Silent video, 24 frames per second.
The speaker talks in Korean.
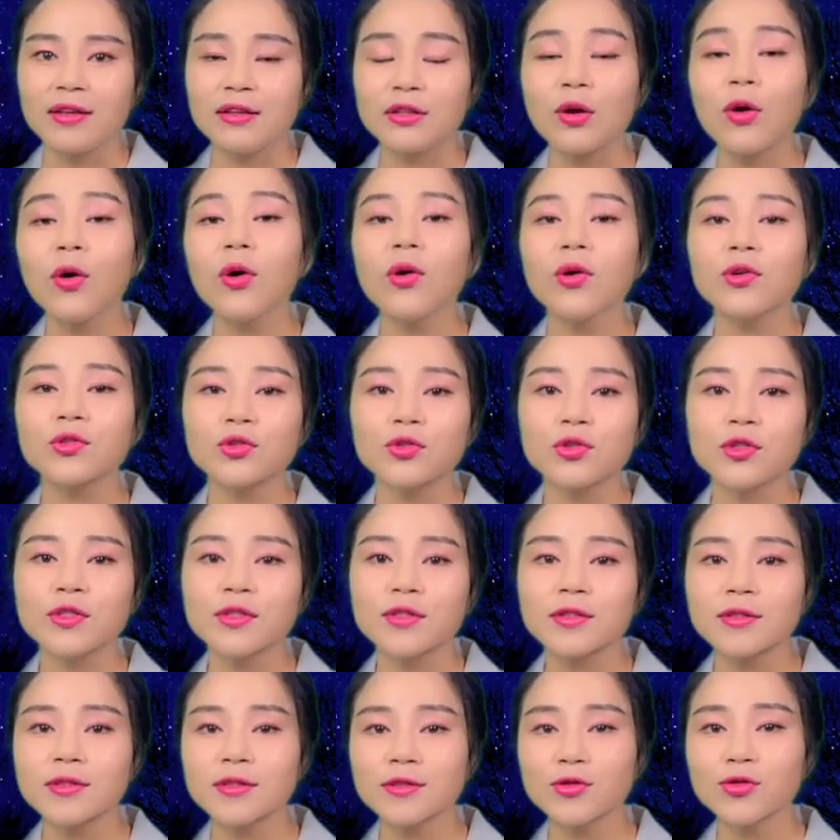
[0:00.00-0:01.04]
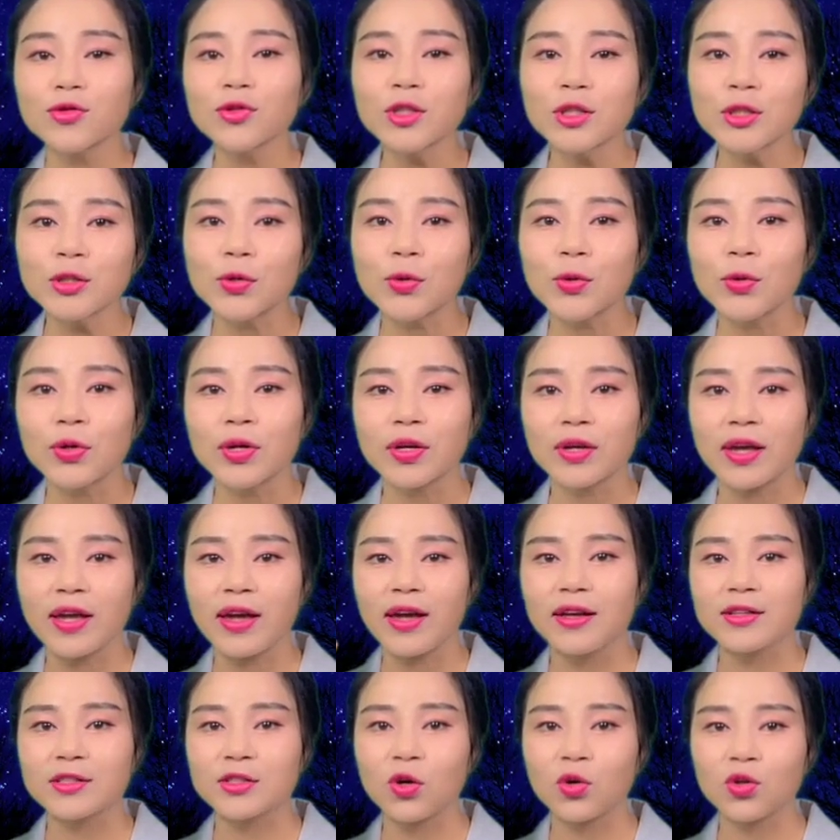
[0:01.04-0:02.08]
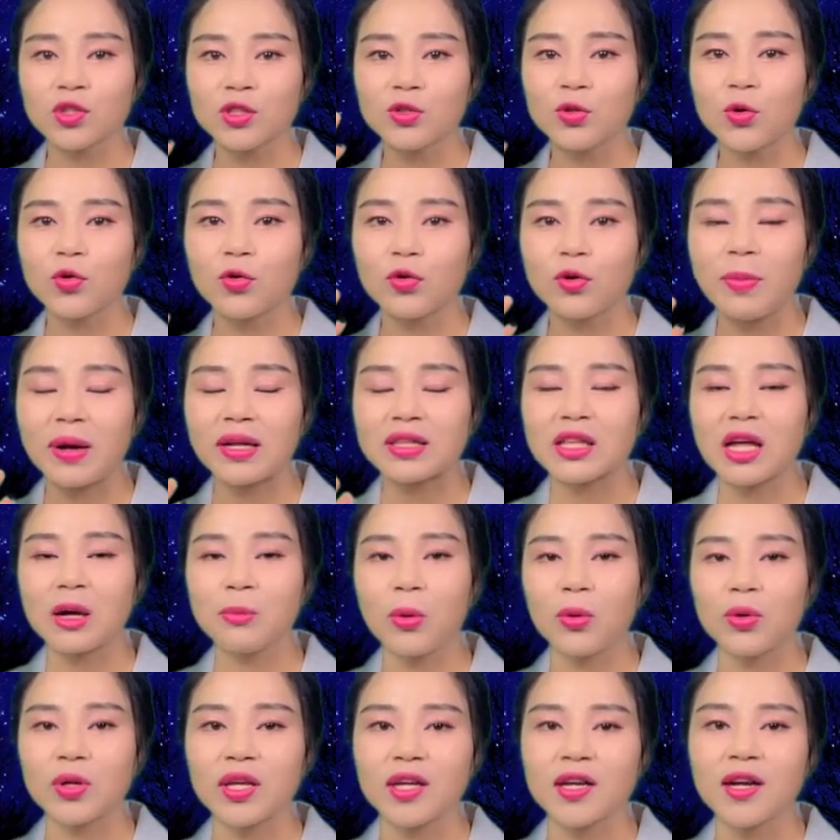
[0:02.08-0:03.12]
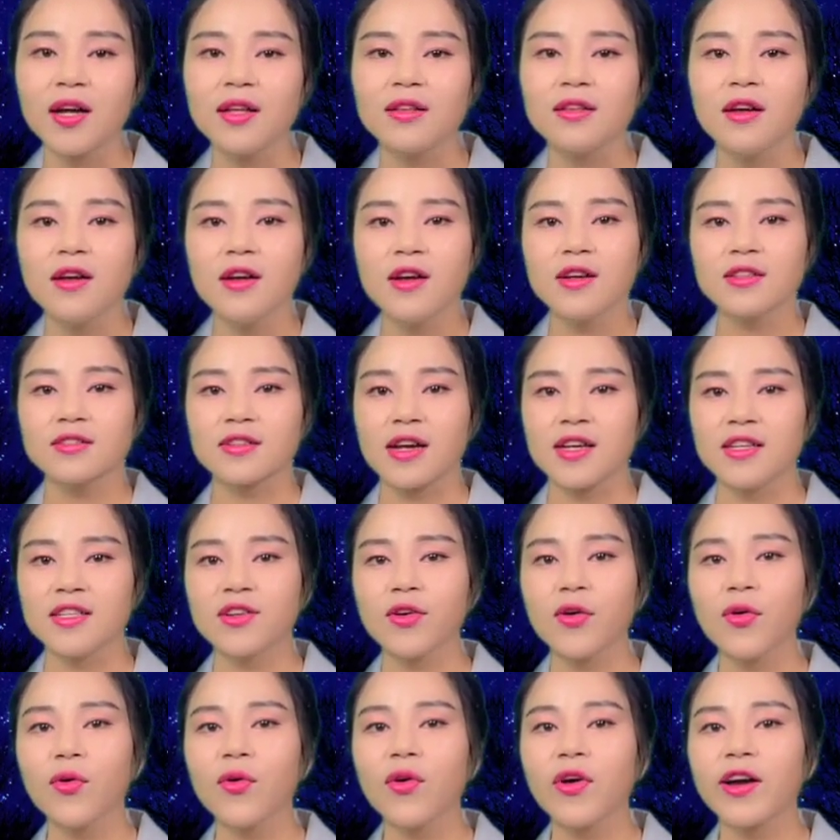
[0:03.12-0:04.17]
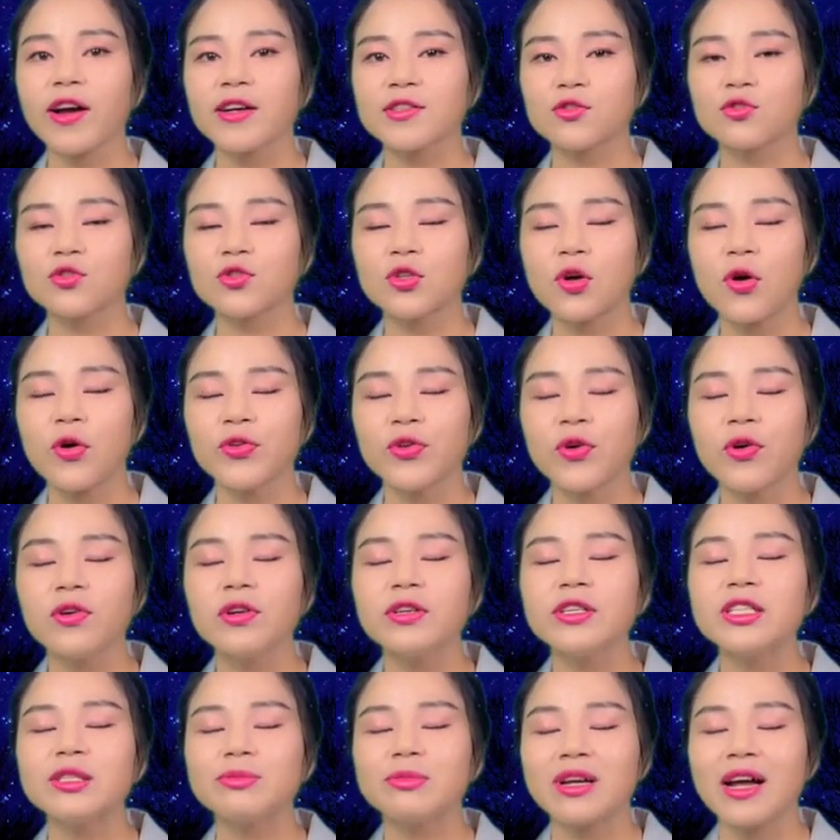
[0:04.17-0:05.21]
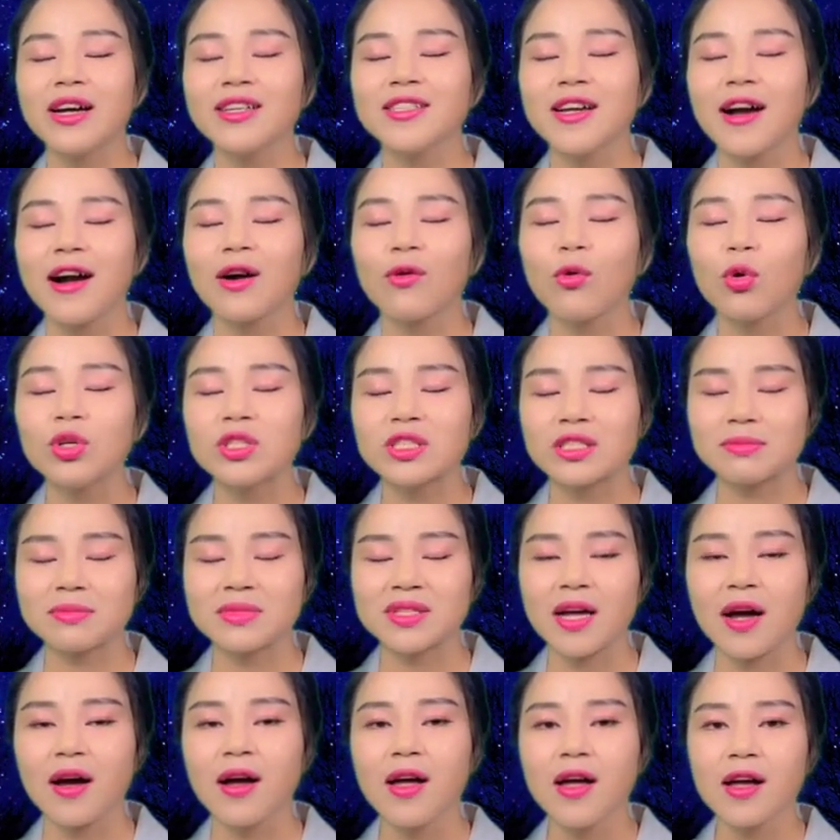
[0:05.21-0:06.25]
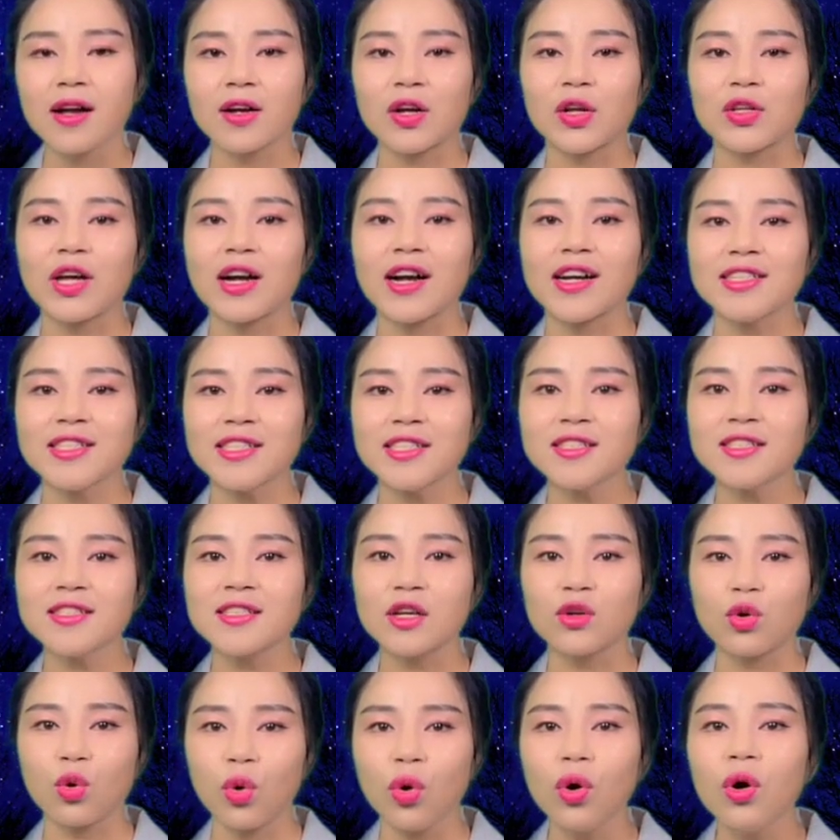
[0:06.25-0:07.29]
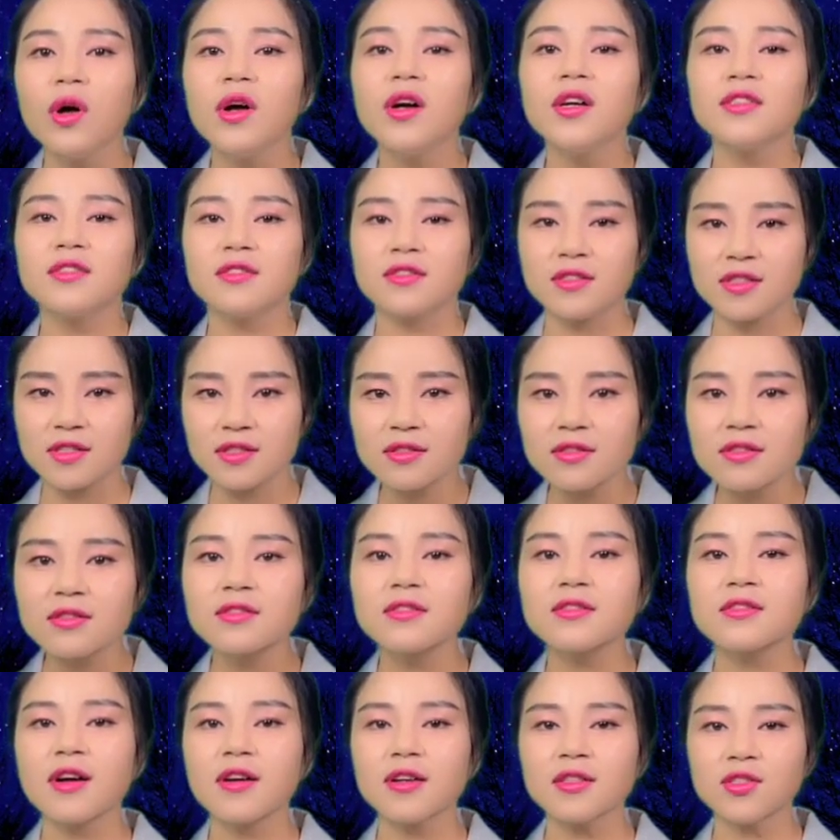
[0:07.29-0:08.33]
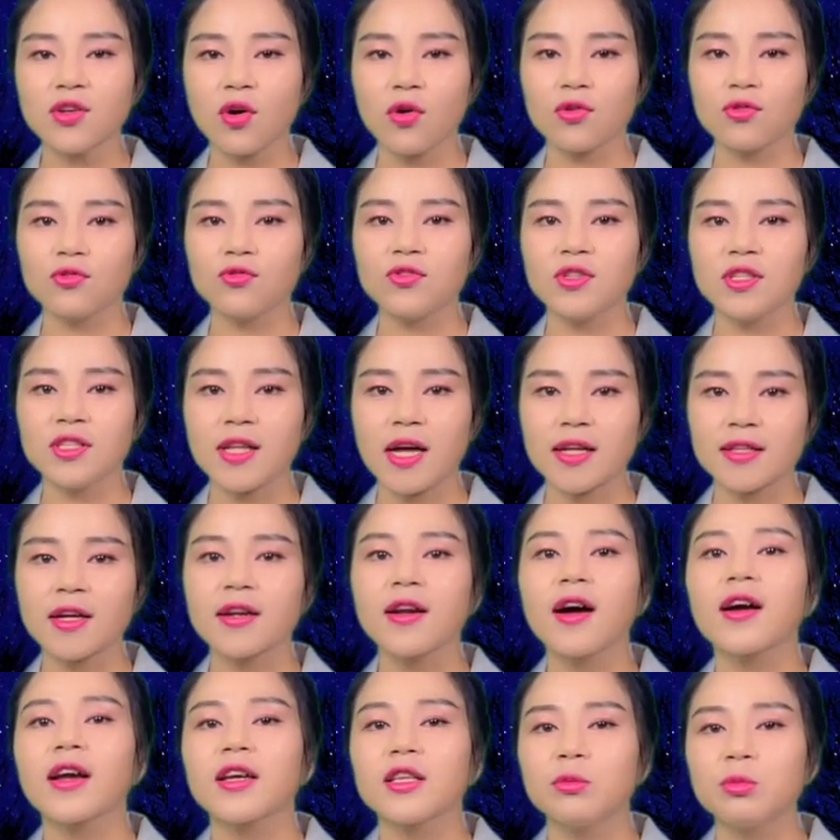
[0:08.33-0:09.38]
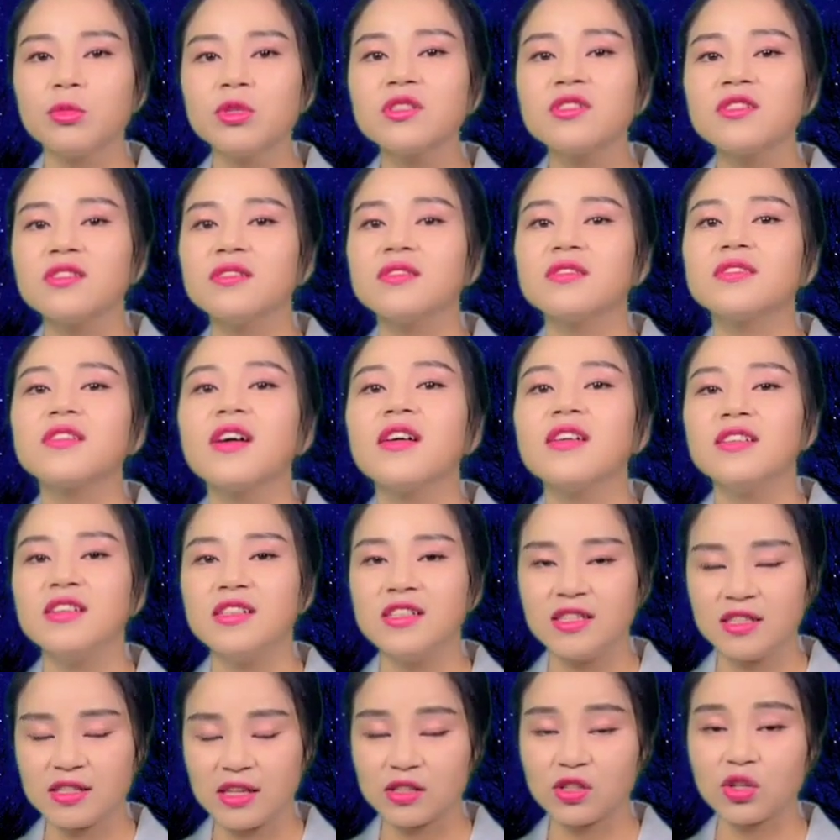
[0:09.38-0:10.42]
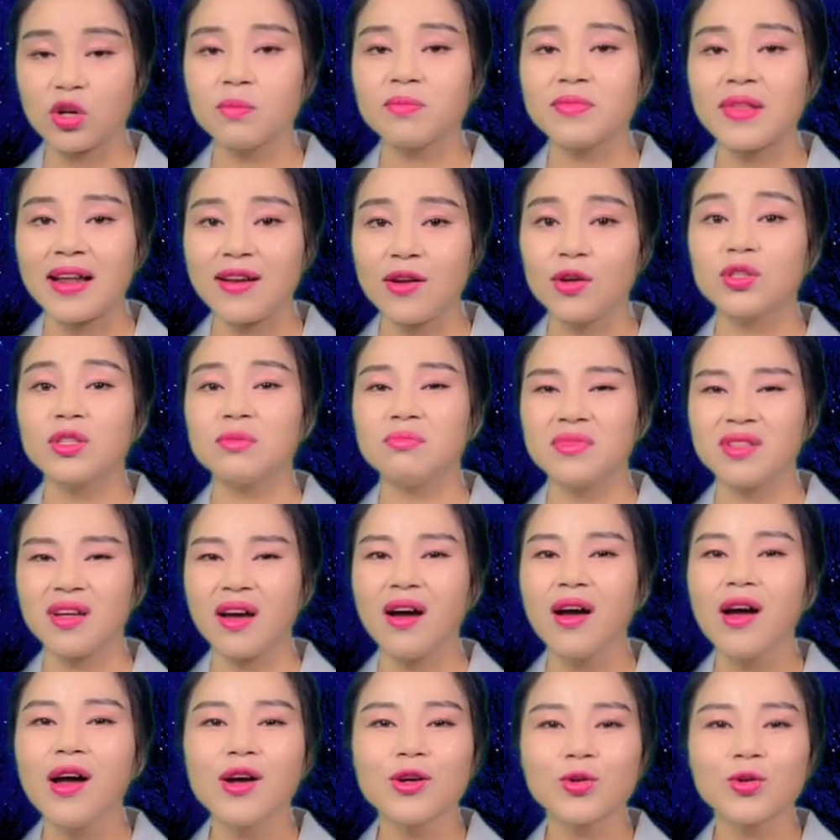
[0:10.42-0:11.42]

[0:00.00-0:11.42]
이런 것을 수시로 이렇게 정신교육을 받다 보니까 자 이런 거에 가지고 전혀 의심을 하지 않고 있습니다. 그러다가 실제로 진짜 적군이 나타나게 되면 진짜 이리대처럼 달려듭니다.